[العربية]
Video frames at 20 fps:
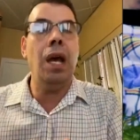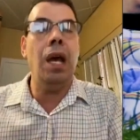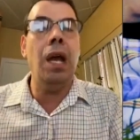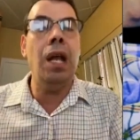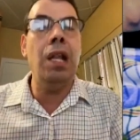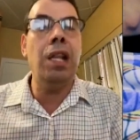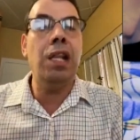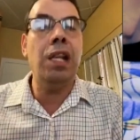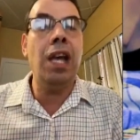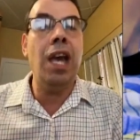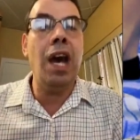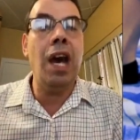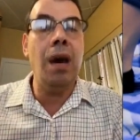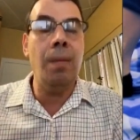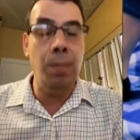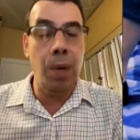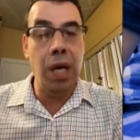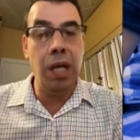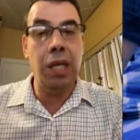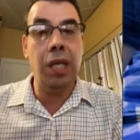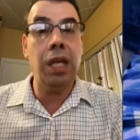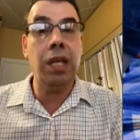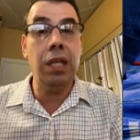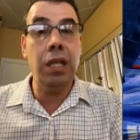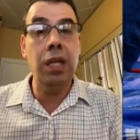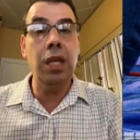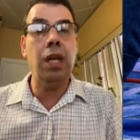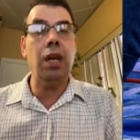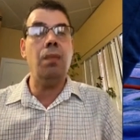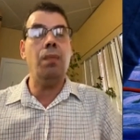التهابات
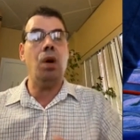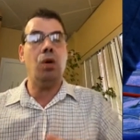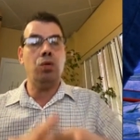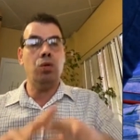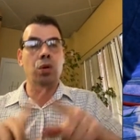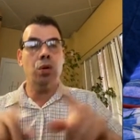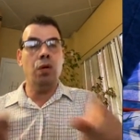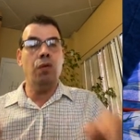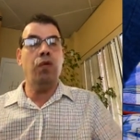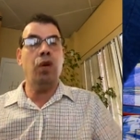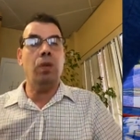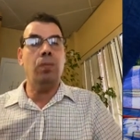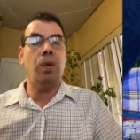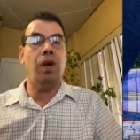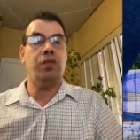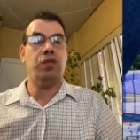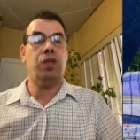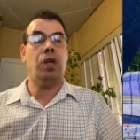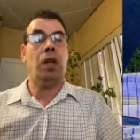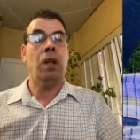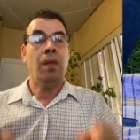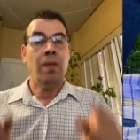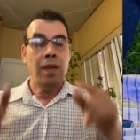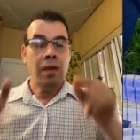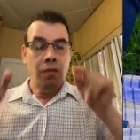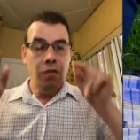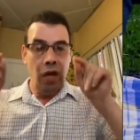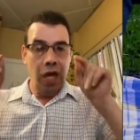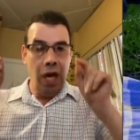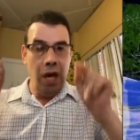كثيرة موجودة في المفصل
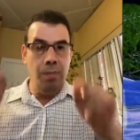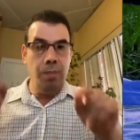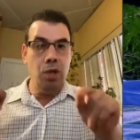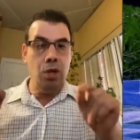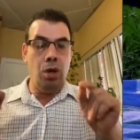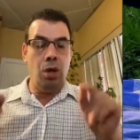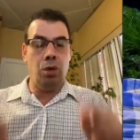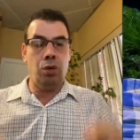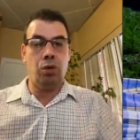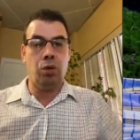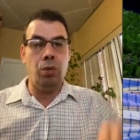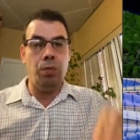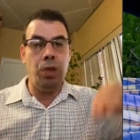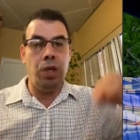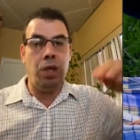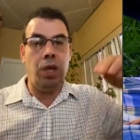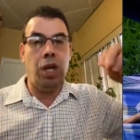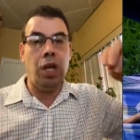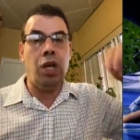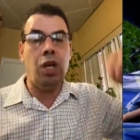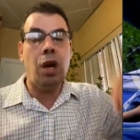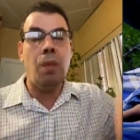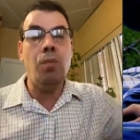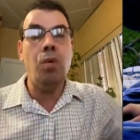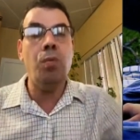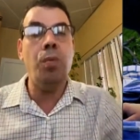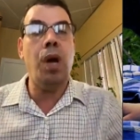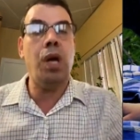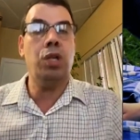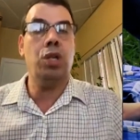فيا بنحطه بطريقة
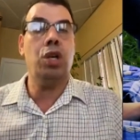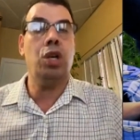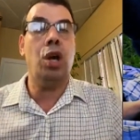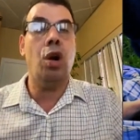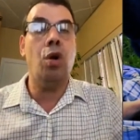مباشرة